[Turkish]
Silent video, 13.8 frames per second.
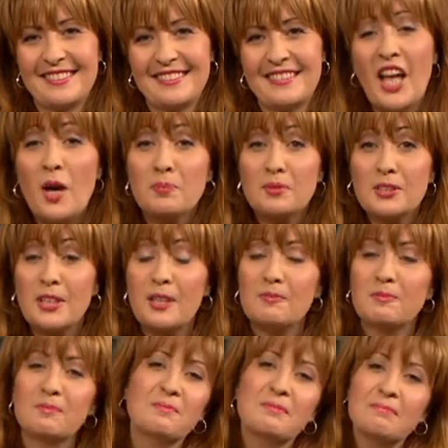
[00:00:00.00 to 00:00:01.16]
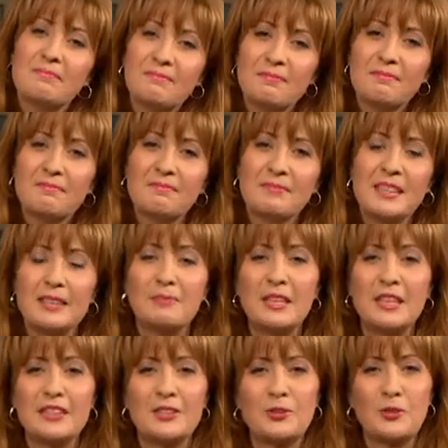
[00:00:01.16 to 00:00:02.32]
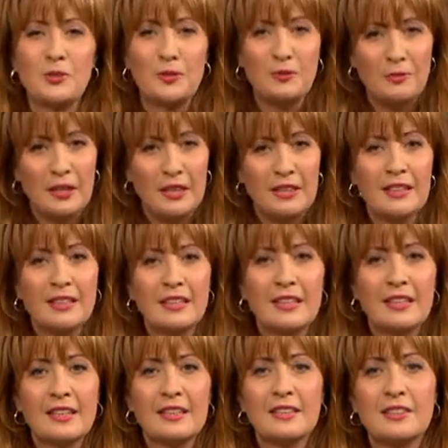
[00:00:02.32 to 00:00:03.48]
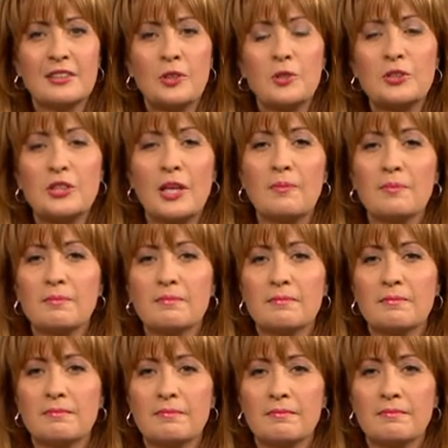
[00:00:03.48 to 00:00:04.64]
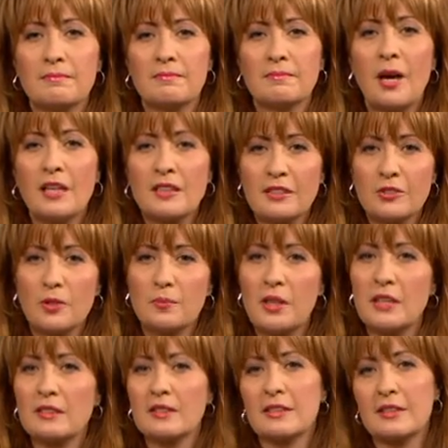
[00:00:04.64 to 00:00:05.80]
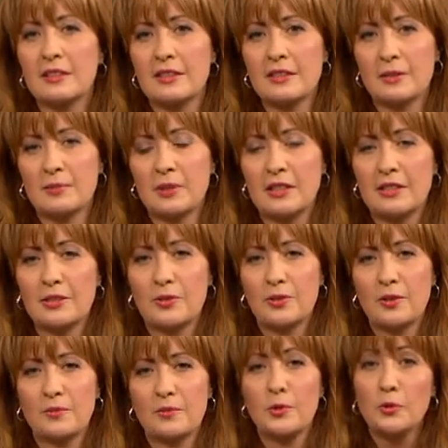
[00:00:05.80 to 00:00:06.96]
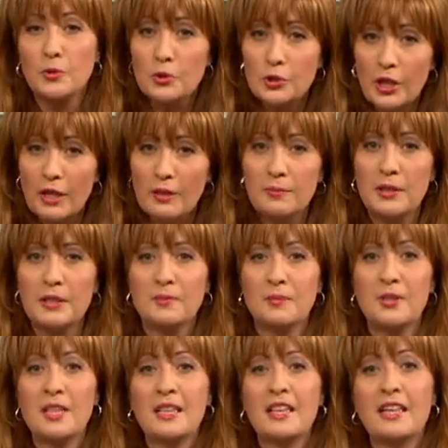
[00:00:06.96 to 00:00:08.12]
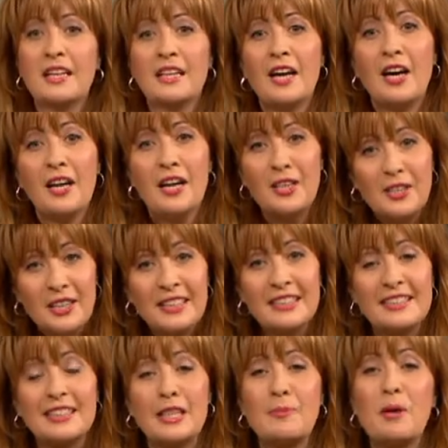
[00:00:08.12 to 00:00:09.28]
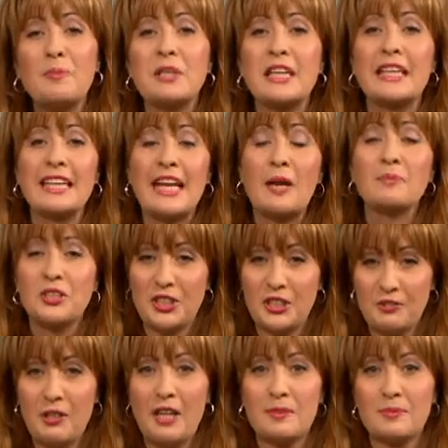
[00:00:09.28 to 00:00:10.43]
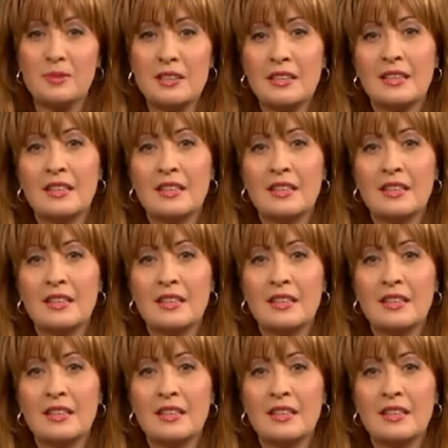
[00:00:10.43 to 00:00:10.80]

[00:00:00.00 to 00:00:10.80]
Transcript: Ne yapacağım? Gitmeni istiyorum ve e, söyleyeceğim bazı toplantılara katılmanı istiyorum. Konuşacak mıyım? Ha, hazırlamam gereken bir şey var mı?